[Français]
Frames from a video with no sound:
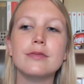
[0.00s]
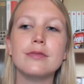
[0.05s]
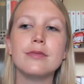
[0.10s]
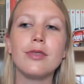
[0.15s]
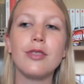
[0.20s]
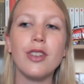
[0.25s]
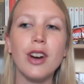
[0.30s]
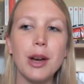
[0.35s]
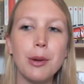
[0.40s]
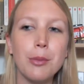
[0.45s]

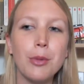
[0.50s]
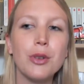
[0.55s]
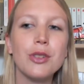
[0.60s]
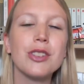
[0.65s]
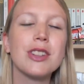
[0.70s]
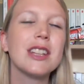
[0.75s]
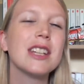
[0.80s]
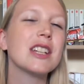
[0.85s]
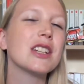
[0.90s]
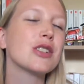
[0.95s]
vraiment
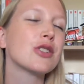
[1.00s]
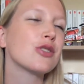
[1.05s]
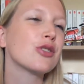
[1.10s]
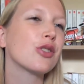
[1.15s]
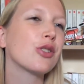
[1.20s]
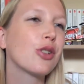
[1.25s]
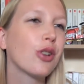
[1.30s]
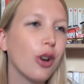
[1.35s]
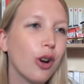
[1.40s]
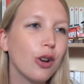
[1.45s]
ce qui est
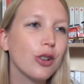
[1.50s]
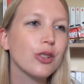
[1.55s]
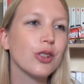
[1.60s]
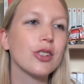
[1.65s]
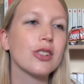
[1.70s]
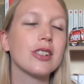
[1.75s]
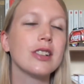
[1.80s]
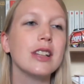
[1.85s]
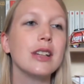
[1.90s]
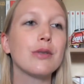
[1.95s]
choquant dans
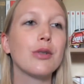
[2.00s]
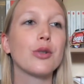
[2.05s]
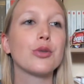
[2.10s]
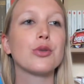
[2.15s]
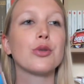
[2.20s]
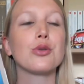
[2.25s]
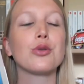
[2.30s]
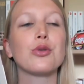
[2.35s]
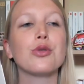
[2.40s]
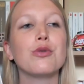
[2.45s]
ce livre
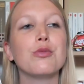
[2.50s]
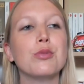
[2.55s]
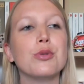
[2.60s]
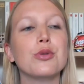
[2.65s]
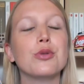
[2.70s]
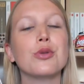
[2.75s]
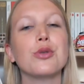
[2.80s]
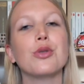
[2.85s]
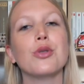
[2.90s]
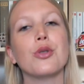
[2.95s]
se trouve
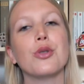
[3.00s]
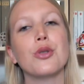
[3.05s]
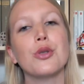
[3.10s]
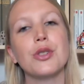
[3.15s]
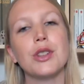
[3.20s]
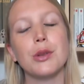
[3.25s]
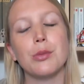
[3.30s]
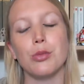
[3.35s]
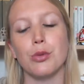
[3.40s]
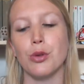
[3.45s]
plutôt au
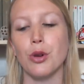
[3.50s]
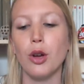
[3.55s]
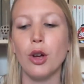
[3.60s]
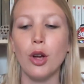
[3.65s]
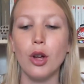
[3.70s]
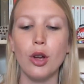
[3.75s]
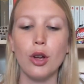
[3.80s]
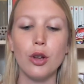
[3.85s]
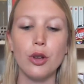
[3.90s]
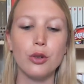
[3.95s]
début.
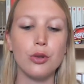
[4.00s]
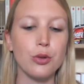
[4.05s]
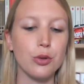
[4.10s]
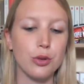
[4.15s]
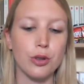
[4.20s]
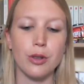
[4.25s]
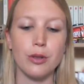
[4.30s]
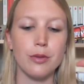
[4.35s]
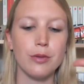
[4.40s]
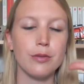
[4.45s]

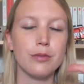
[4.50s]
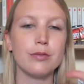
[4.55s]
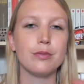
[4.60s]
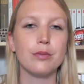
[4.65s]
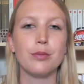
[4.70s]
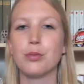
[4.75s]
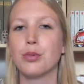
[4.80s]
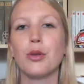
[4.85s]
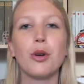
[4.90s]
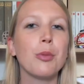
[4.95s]
Donc,
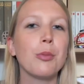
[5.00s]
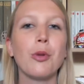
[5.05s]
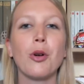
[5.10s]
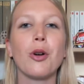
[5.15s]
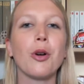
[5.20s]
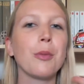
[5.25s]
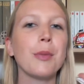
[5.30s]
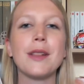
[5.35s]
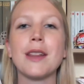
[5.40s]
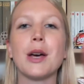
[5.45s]
pour me
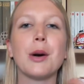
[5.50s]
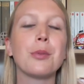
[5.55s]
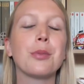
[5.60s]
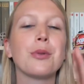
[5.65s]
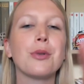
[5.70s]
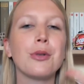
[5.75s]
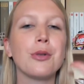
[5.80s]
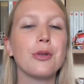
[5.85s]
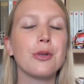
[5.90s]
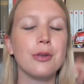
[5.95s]
remettre un
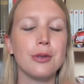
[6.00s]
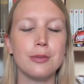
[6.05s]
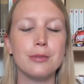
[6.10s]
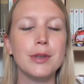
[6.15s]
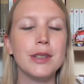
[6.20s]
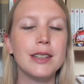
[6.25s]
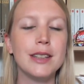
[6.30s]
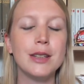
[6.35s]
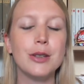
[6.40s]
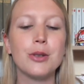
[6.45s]
peu
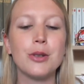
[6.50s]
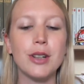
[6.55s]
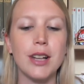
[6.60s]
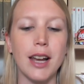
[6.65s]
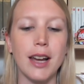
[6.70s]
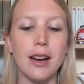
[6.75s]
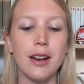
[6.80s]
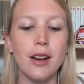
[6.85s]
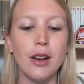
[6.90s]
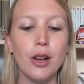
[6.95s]
mes idées au
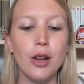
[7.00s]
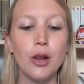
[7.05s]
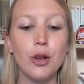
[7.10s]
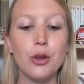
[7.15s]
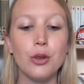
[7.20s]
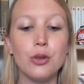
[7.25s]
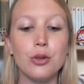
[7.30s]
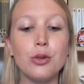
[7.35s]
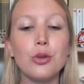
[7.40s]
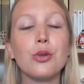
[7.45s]
clair.
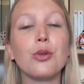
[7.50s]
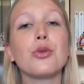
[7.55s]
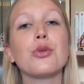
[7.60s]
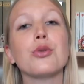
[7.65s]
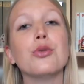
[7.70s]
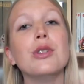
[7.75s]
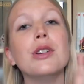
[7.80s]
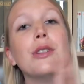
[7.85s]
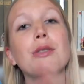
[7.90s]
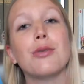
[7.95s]
Donc on
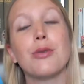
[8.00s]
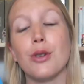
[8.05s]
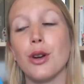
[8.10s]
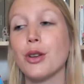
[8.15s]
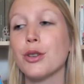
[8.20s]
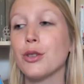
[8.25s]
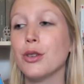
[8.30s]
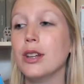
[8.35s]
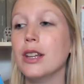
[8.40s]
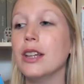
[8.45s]
suit
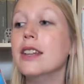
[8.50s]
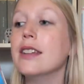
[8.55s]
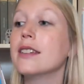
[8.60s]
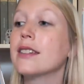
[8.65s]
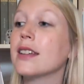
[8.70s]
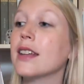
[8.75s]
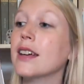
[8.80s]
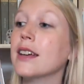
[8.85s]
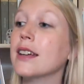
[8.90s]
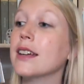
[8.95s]
Fleur de
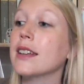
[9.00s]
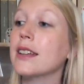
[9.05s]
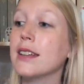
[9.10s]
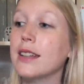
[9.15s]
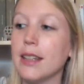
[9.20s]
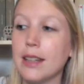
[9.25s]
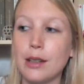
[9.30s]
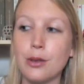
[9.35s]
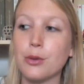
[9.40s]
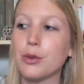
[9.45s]
Lys,
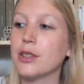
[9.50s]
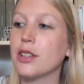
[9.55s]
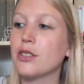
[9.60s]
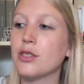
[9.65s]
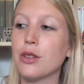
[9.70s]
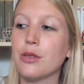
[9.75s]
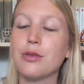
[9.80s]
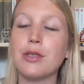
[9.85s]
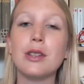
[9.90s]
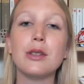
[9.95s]
qui est donc cette
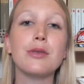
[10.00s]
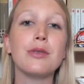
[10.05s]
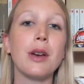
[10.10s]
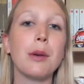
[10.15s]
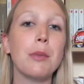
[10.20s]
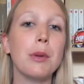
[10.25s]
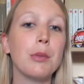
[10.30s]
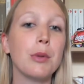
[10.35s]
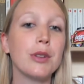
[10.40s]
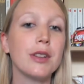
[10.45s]
jeune fille de
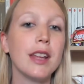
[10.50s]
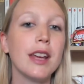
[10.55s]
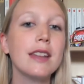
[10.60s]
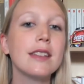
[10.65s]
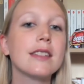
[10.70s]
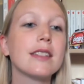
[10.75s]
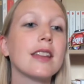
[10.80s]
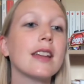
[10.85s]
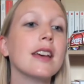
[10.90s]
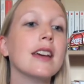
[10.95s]
famille
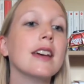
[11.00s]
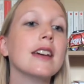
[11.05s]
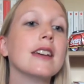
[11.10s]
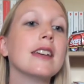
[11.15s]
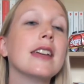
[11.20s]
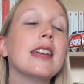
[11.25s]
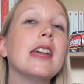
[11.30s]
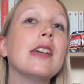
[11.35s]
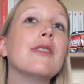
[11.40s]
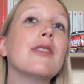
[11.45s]
modeste,
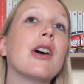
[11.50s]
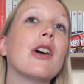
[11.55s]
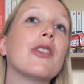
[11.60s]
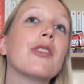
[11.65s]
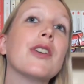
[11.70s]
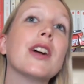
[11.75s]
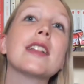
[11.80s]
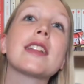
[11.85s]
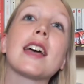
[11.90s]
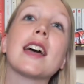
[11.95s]
qui va en
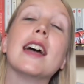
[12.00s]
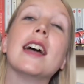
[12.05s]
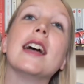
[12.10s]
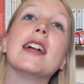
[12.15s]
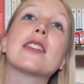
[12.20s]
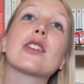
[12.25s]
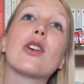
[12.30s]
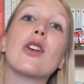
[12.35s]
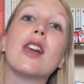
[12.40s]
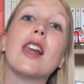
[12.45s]
fait
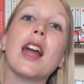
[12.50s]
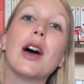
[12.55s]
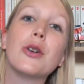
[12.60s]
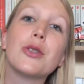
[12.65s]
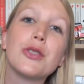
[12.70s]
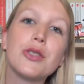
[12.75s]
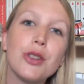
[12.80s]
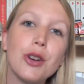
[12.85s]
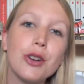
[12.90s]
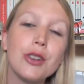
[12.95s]
être Lao
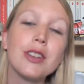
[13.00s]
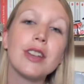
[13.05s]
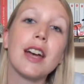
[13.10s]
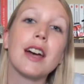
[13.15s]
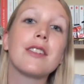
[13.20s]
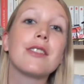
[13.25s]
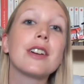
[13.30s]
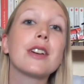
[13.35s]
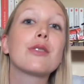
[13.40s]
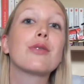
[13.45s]
Tang
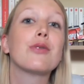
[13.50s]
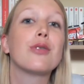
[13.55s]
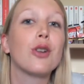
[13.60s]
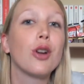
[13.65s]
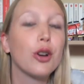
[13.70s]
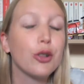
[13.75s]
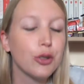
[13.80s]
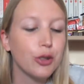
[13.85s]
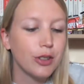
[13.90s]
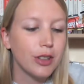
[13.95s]
avec
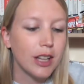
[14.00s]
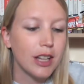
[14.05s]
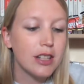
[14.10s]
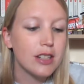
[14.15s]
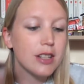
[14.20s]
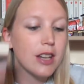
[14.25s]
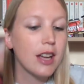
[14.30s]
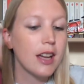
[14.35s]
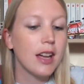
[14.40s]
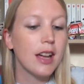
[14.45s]
Fleur de
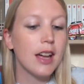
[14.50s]
Neige,